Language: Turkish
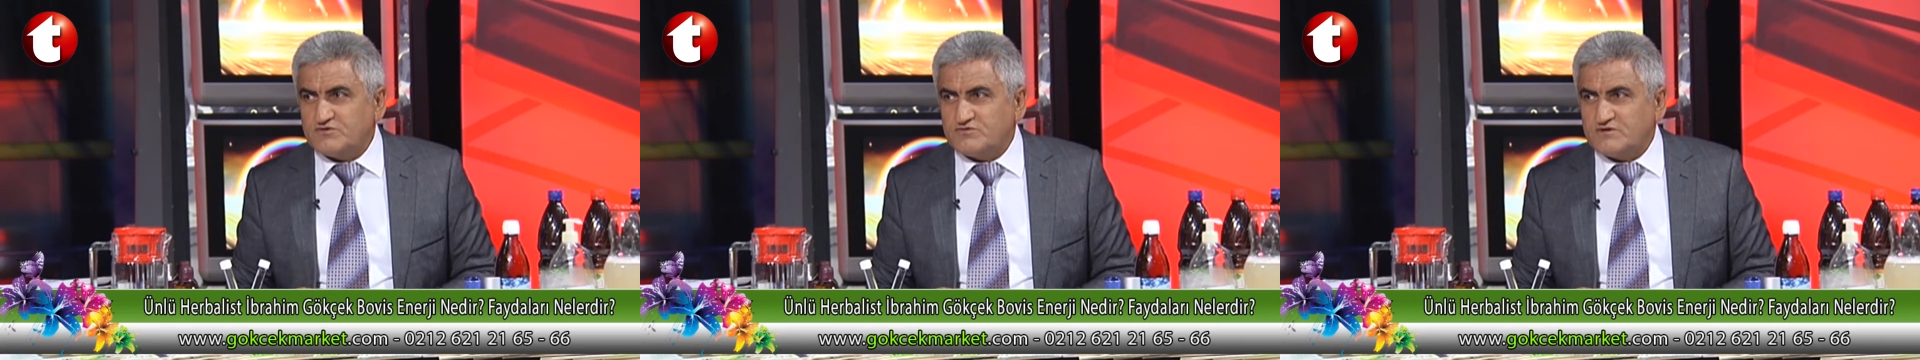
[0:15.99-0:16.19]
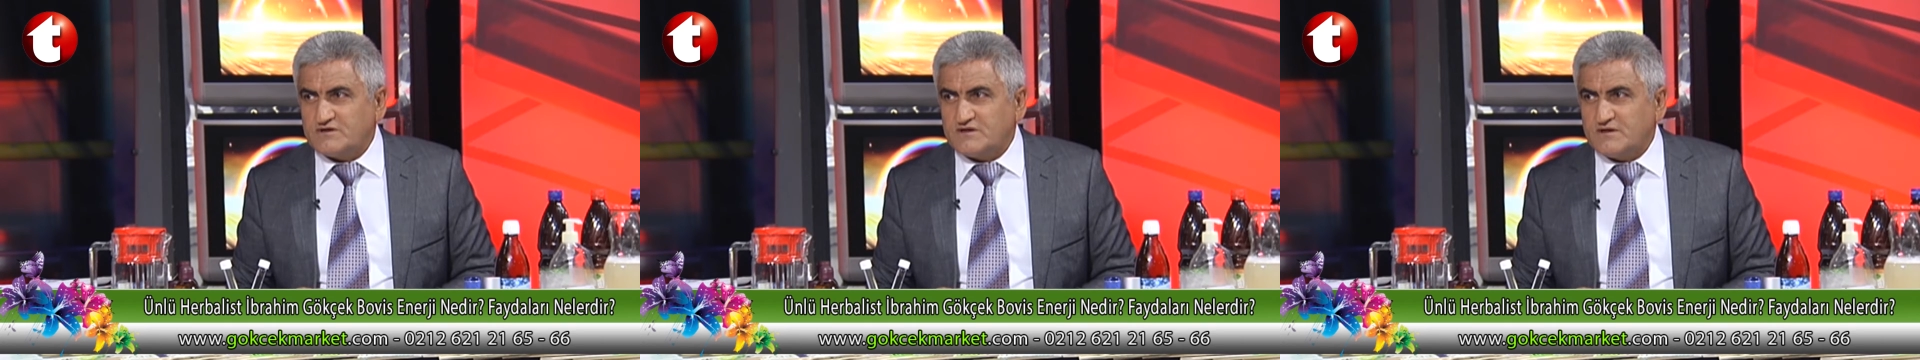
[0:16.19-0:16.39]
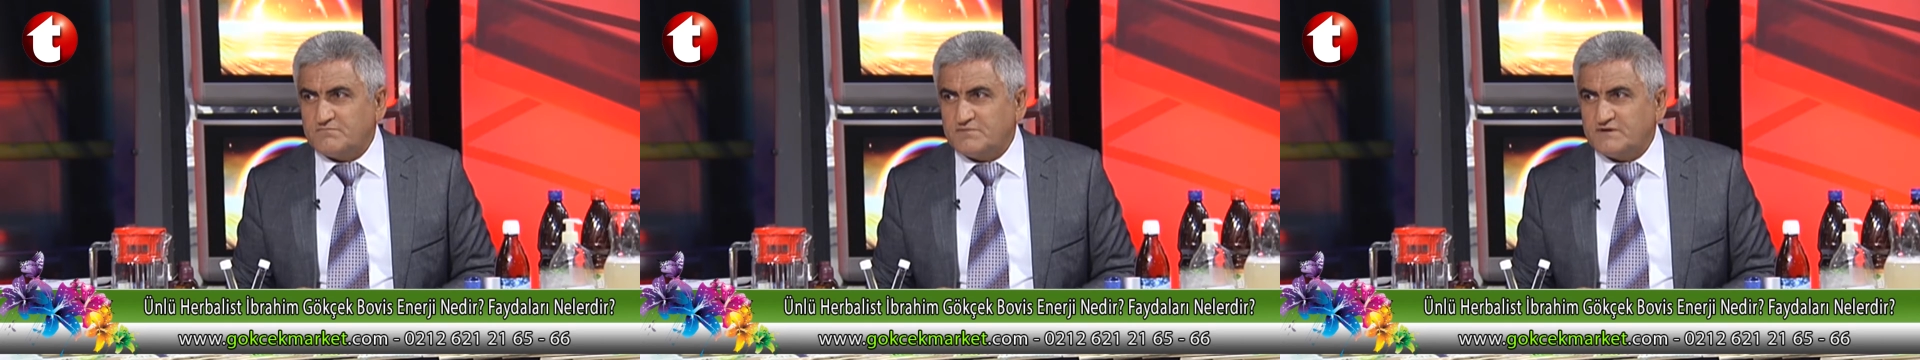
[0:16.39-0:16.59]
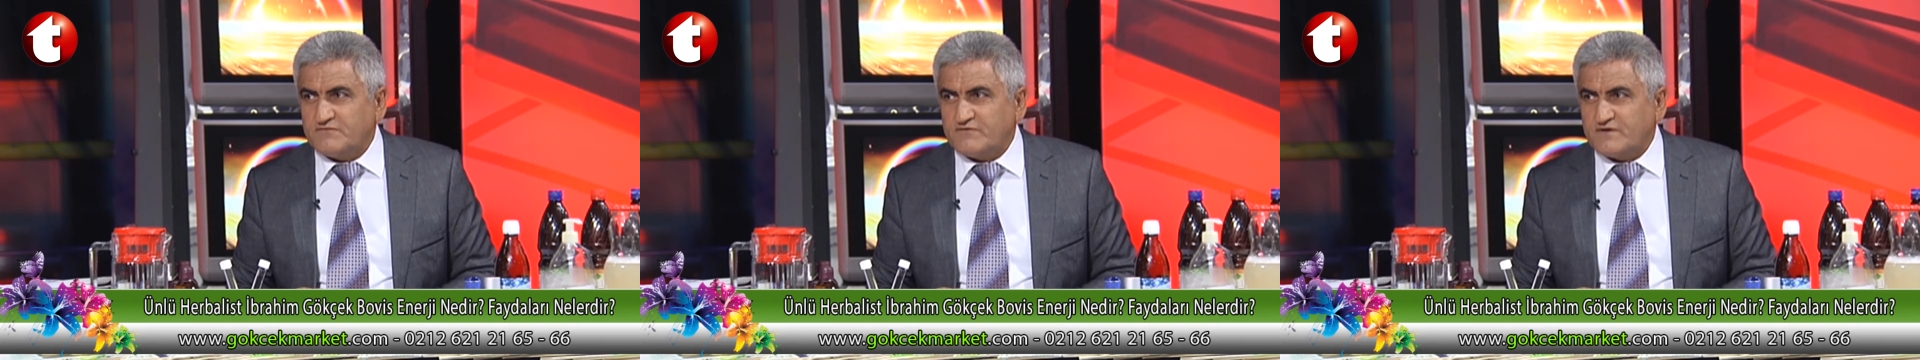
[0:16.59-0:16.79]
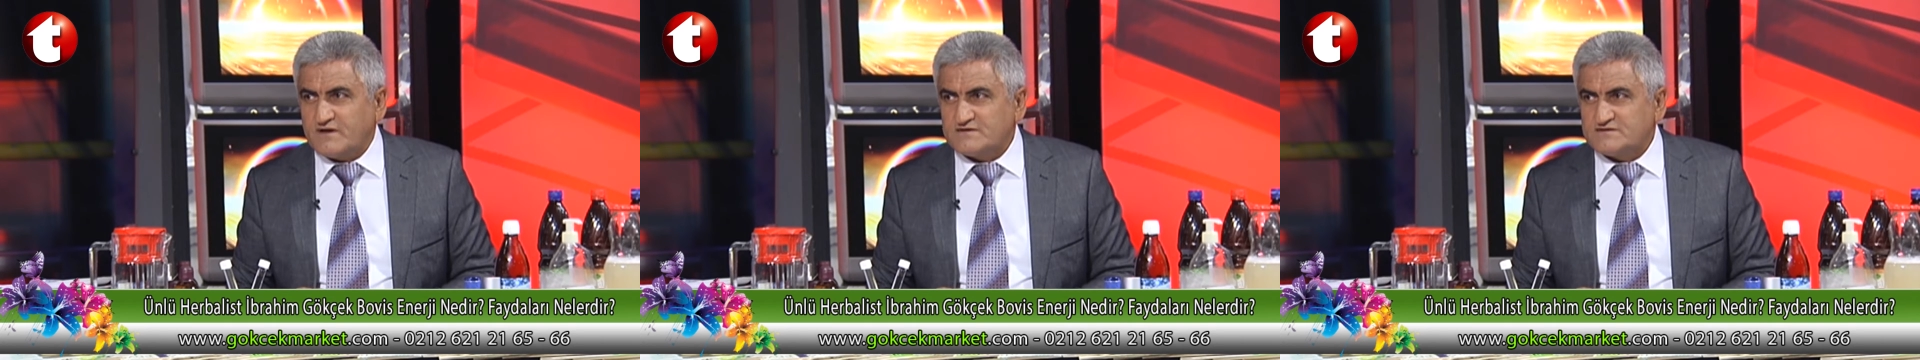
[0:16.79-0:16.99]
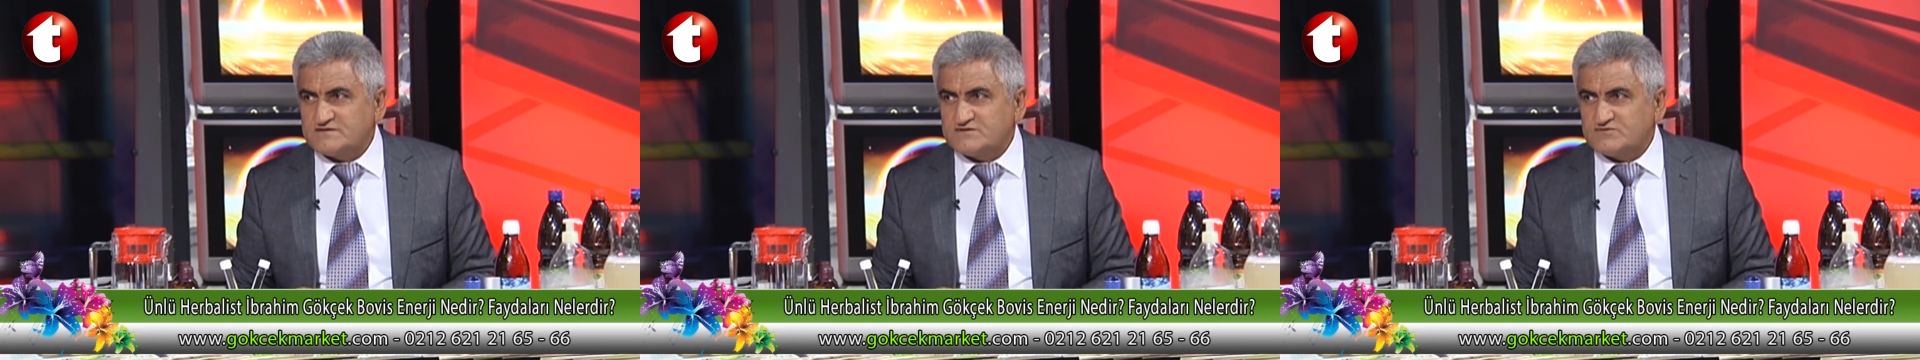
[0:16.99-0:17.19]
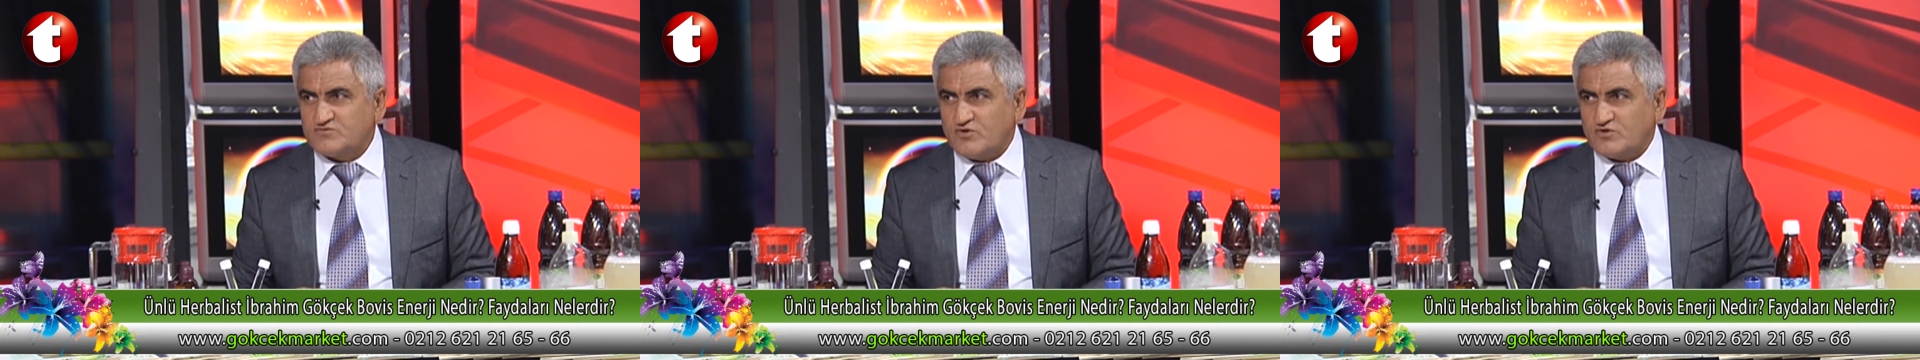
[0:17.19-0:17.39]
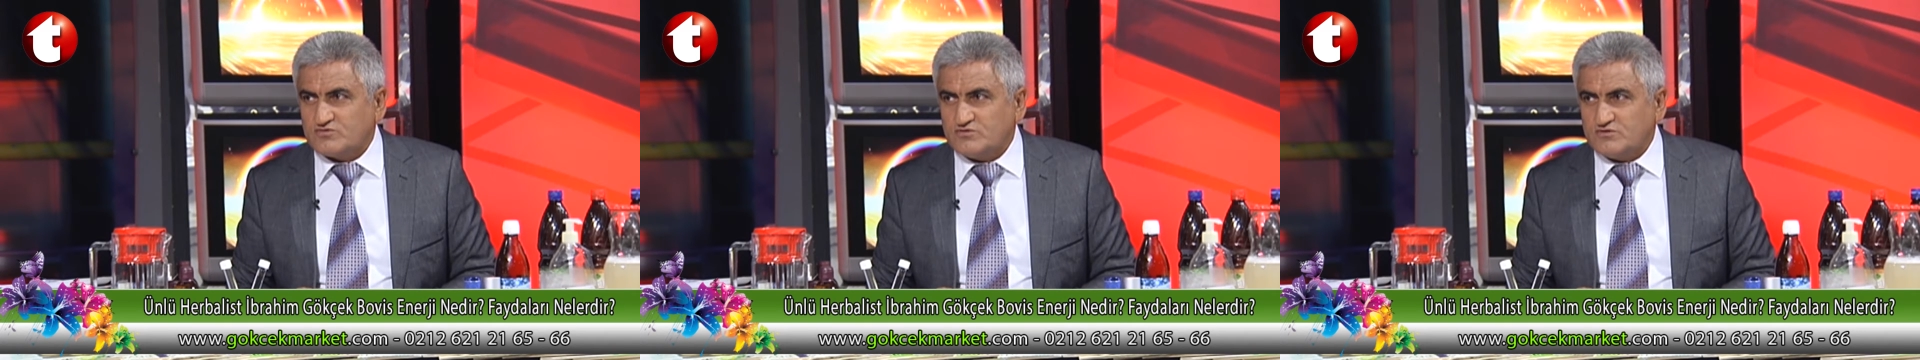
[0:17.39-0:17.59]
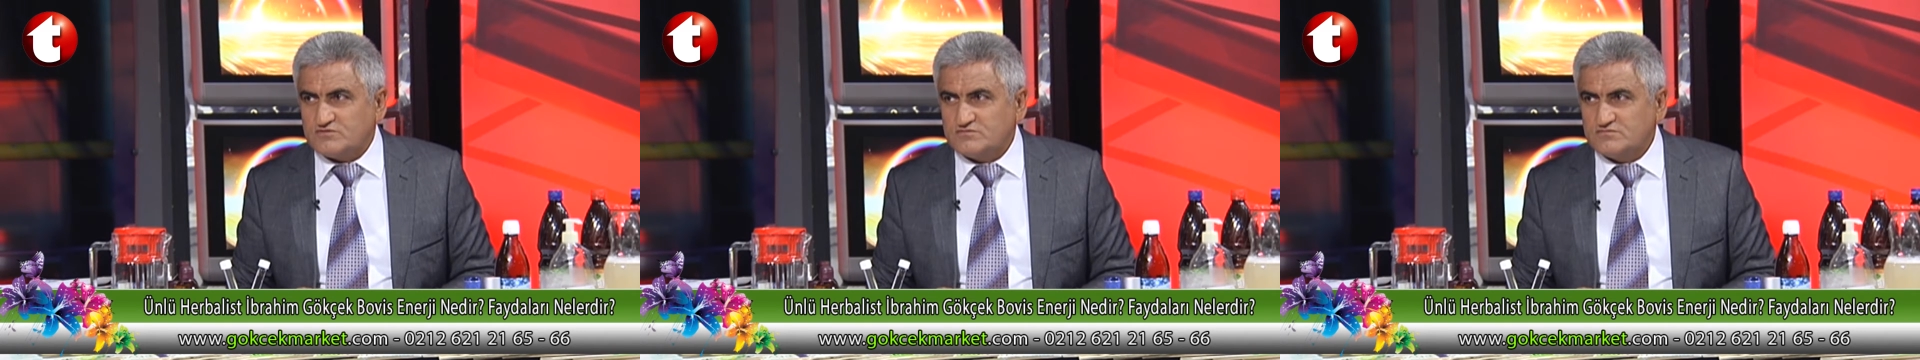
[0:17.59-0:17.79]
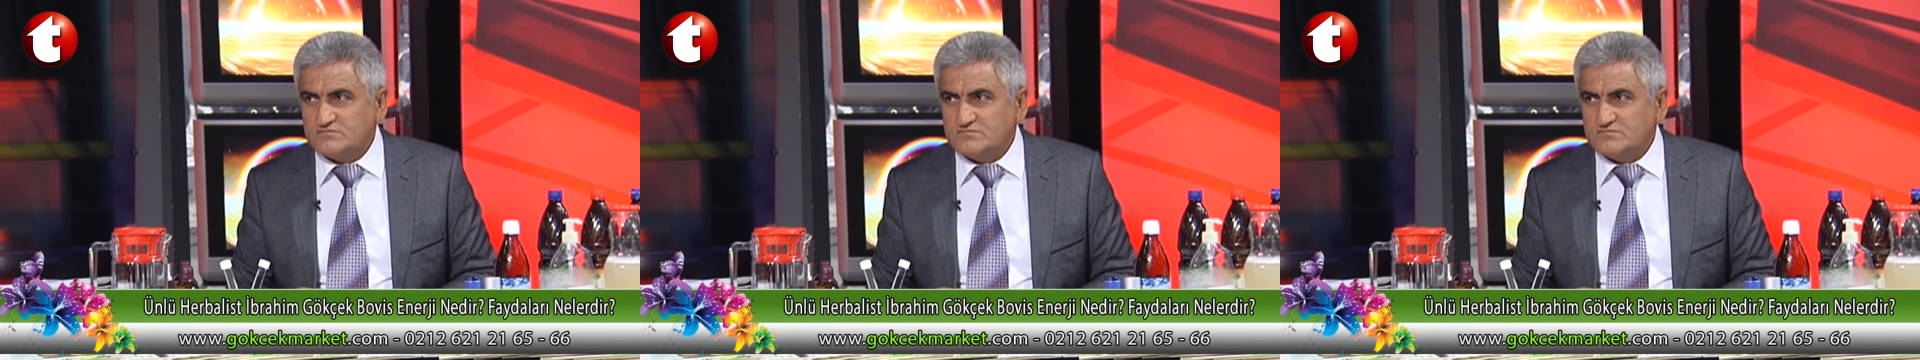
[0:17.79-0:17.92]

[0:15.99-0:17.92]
üreten bir Fransız doktor.